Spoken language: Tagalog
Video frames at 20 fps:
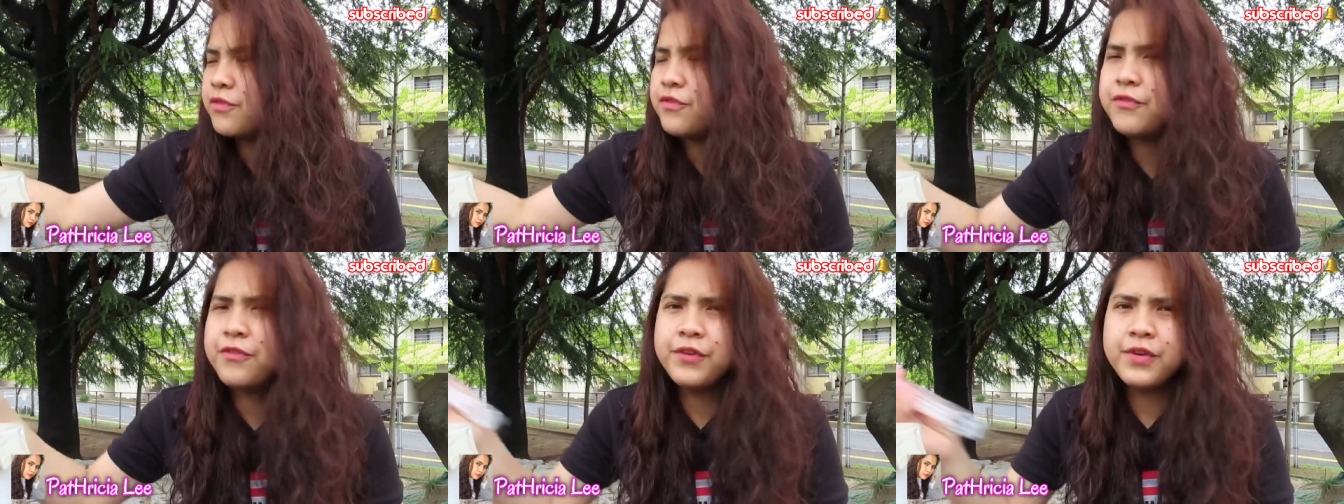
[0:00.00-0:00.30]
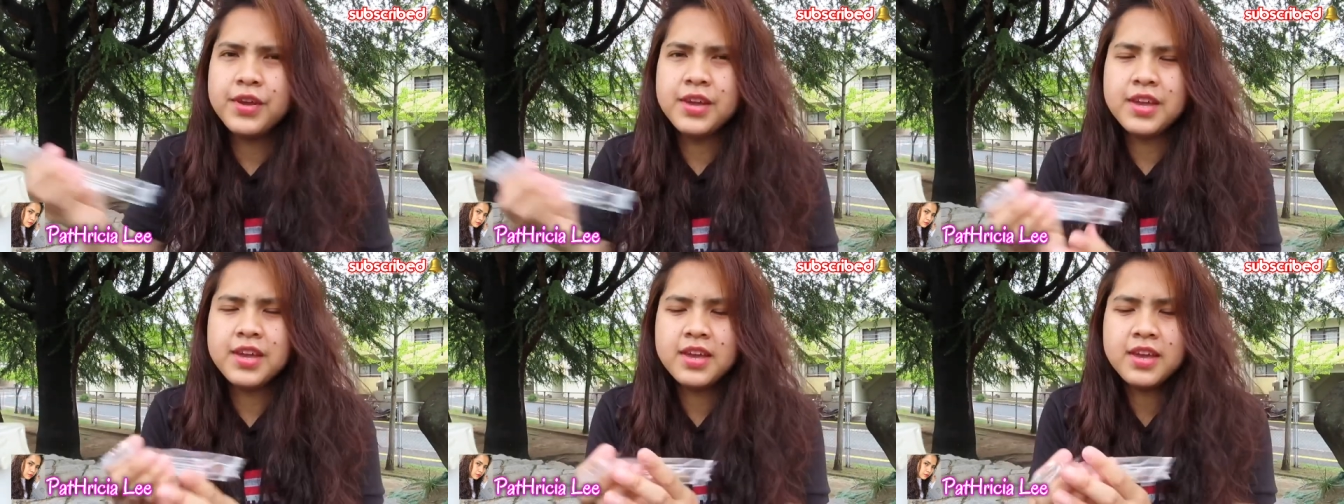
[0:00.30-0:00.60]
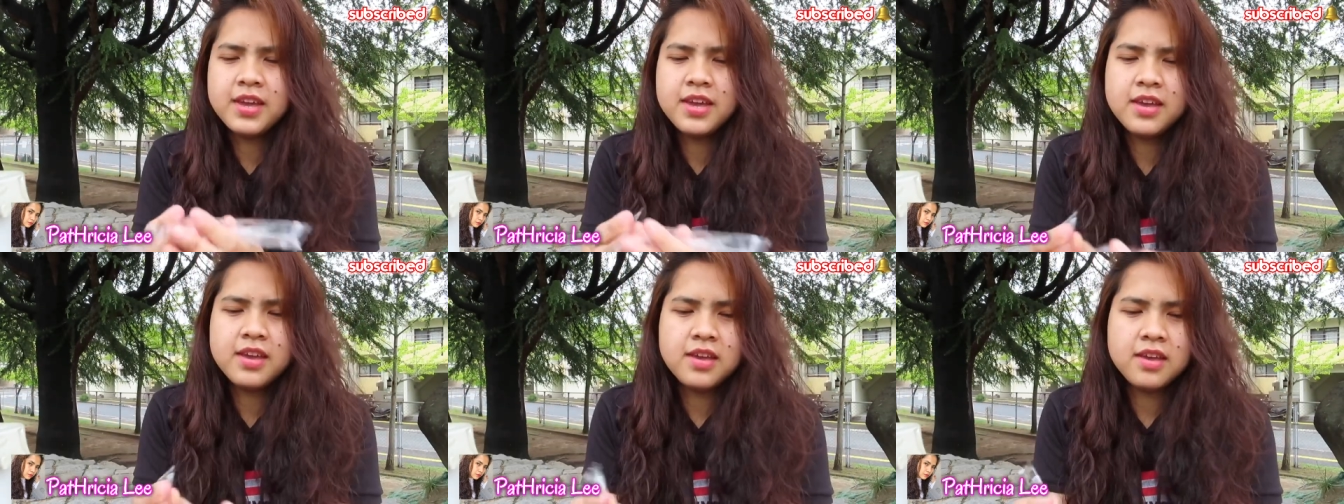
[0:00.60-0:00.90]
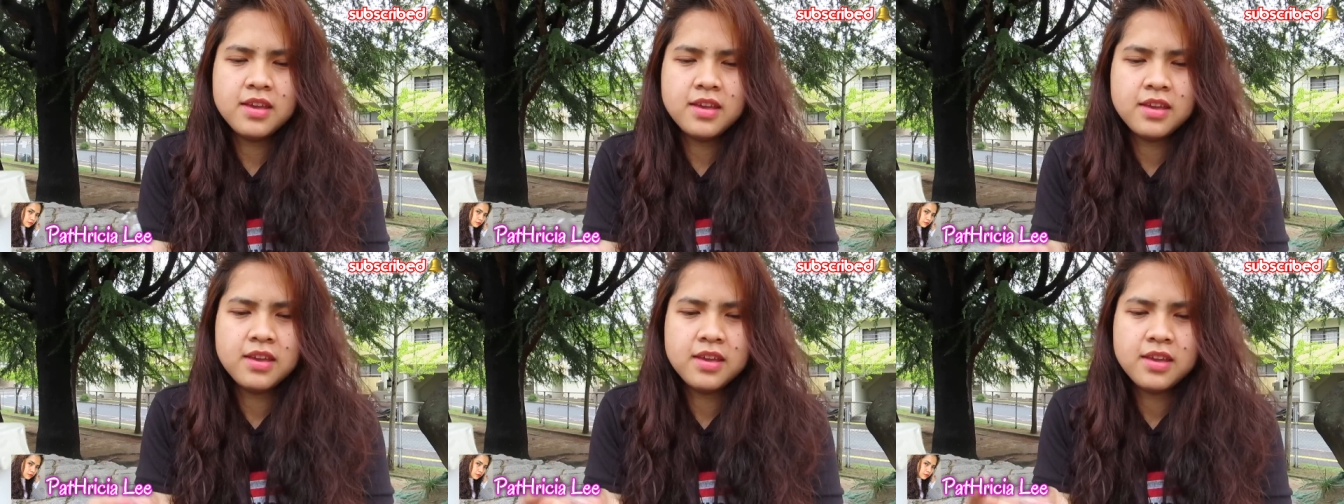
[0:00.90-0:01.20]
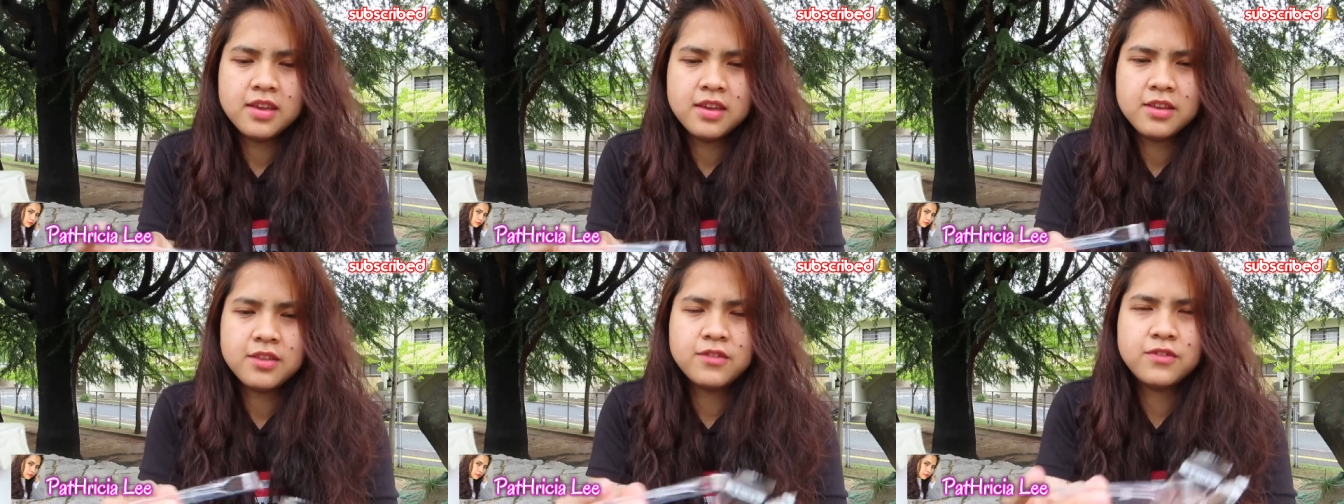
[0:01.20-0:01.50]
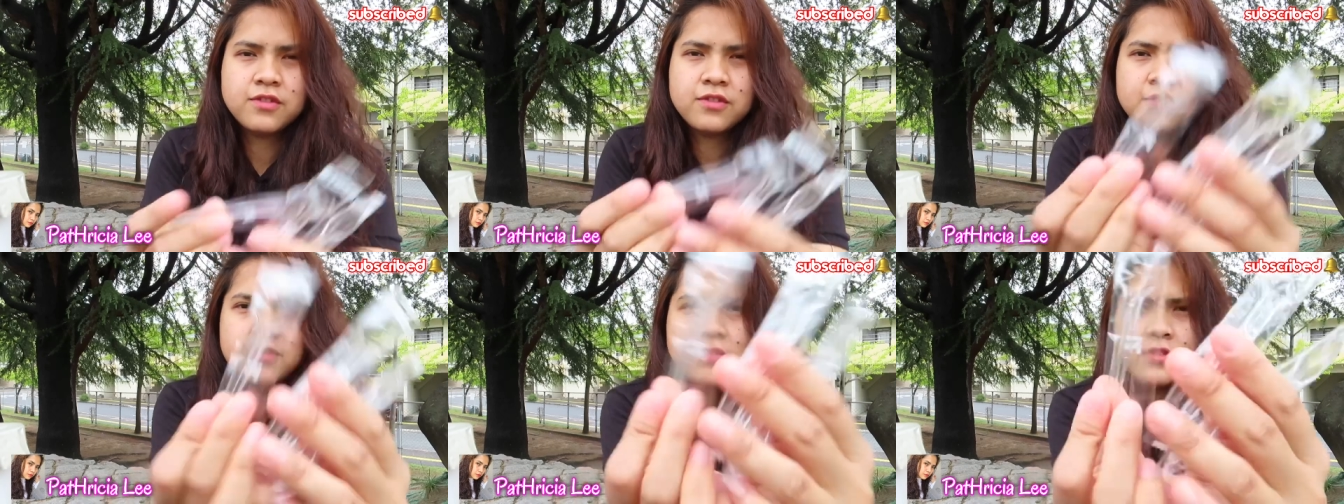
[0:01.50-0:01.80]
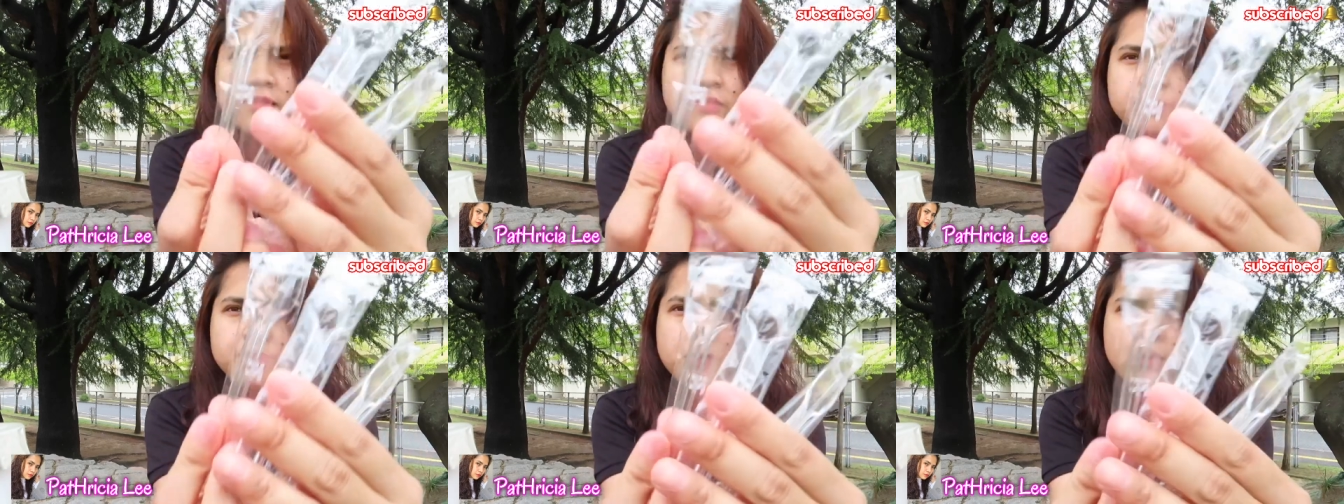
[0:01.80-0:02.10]
free
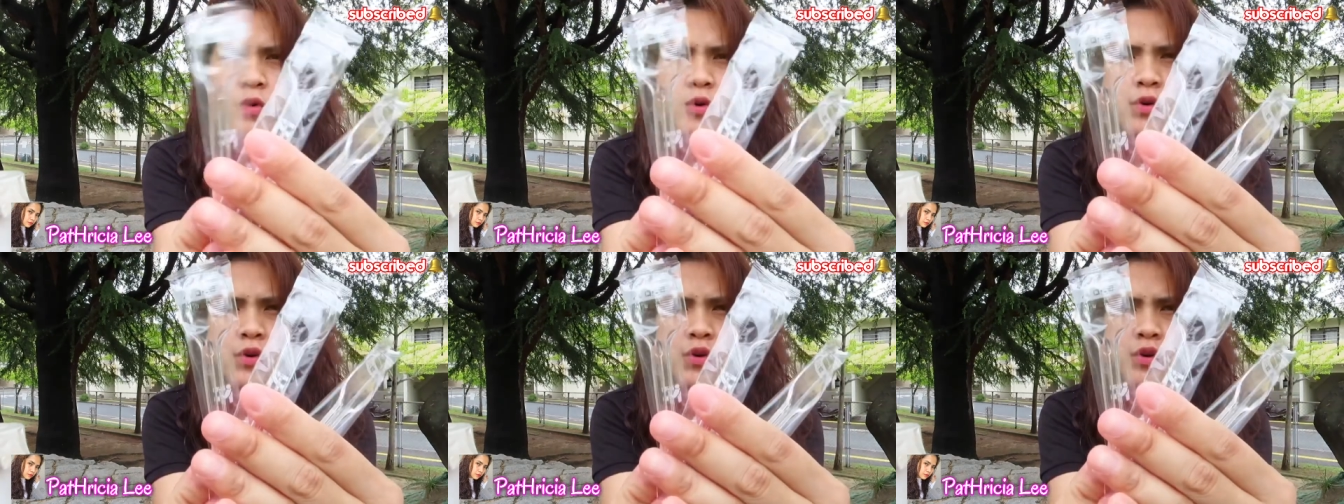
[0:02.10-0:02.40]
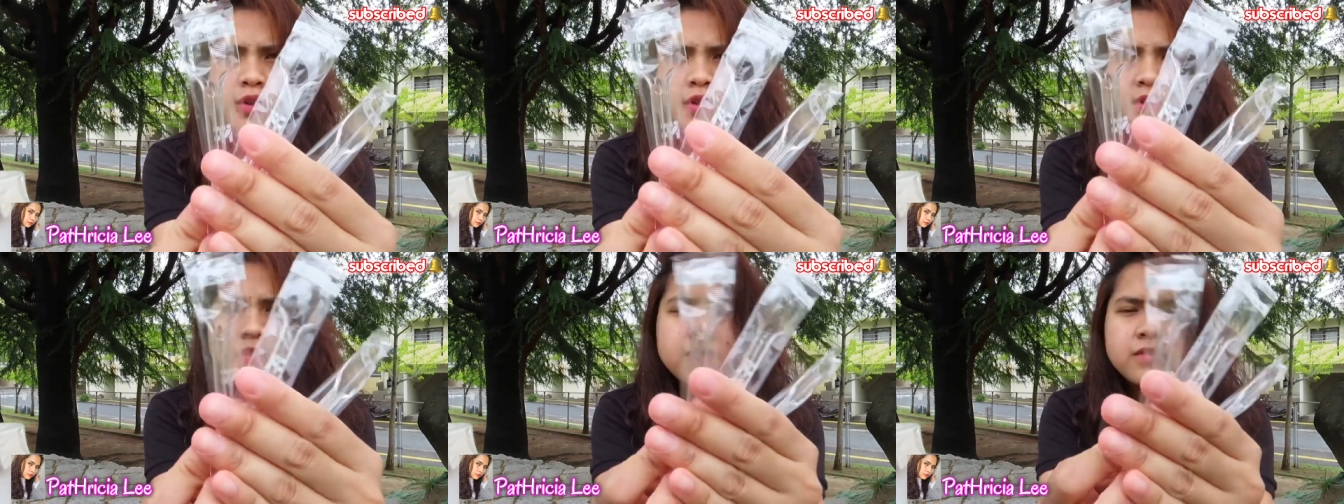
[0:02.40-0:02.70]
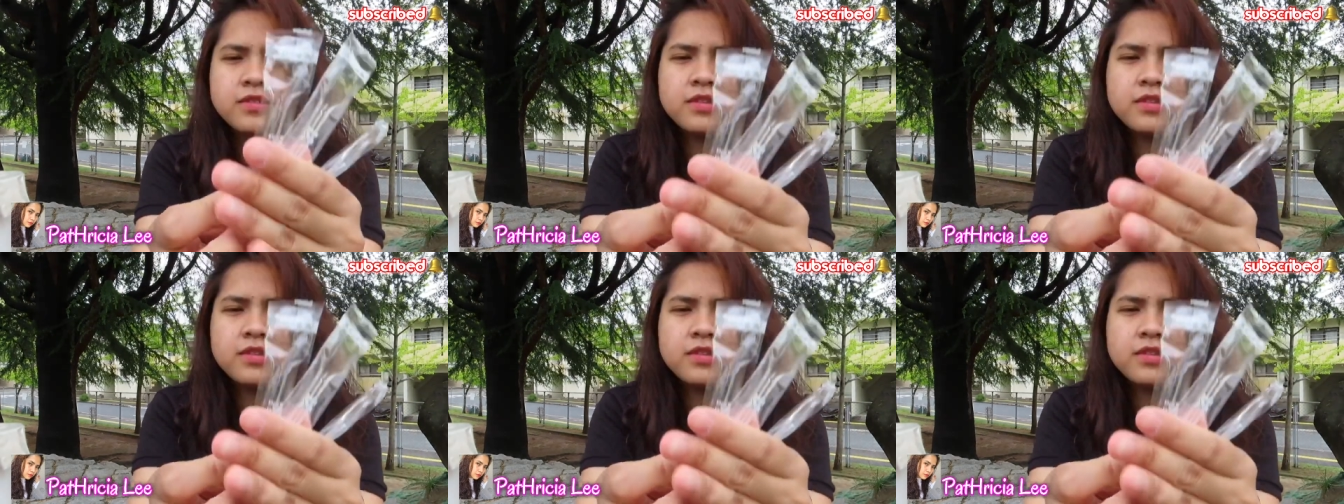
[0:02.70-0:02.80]
spoons.